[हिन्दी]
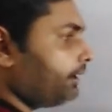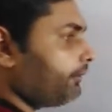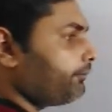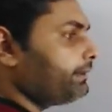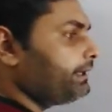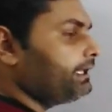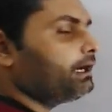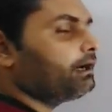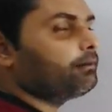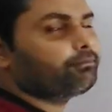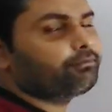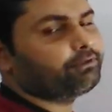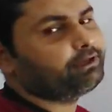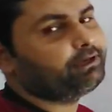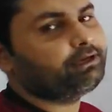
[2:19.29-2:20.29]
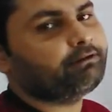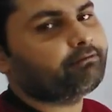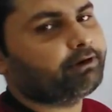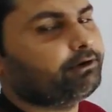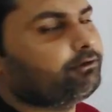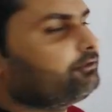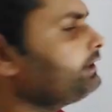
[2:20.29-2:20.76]
अपने आप से ही
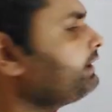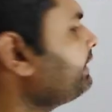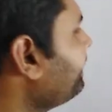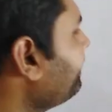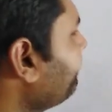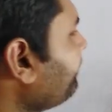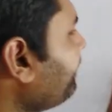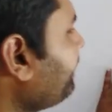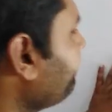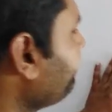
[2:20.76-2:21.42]
डिवाइड होते हैं ये हम